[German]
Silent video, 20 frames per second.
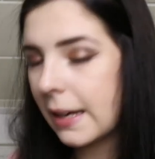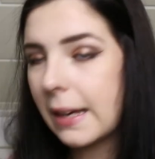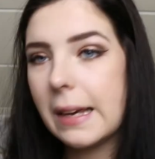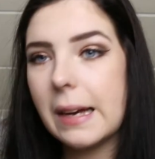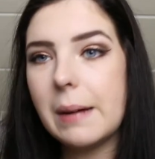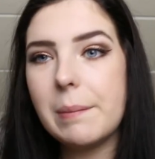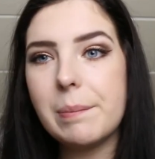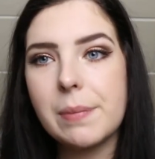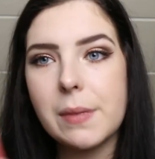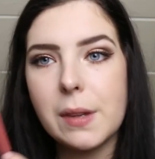
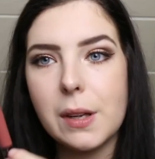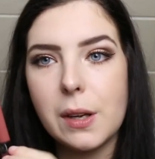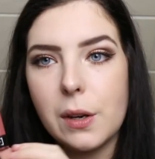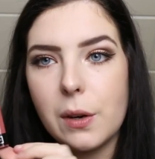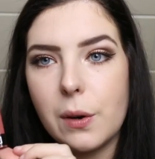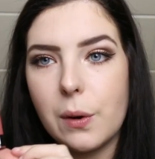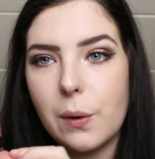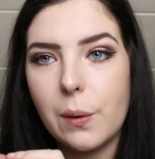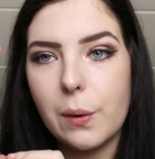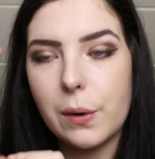Ja,
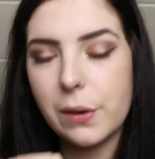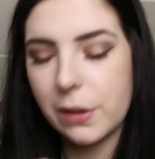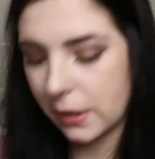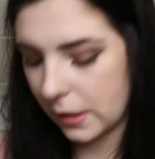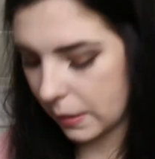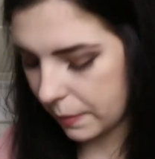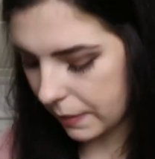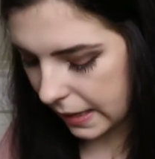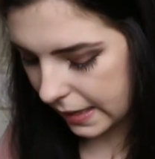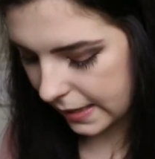
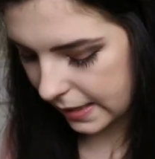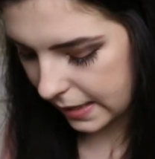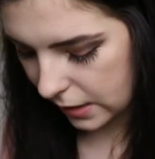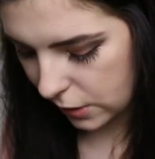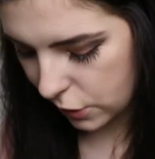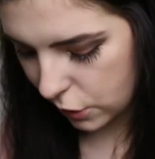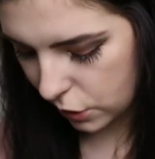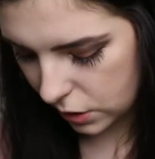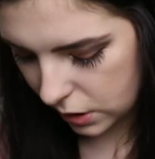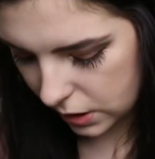und den behalte ich
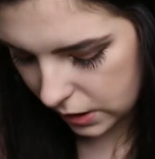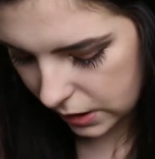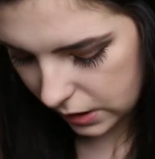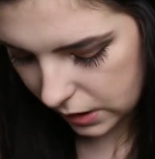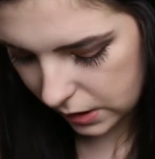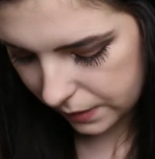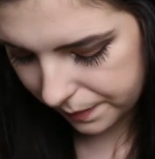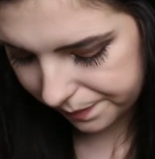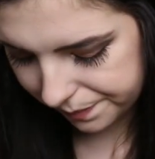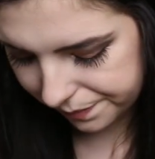
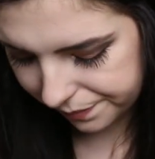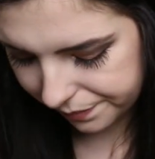natürlich.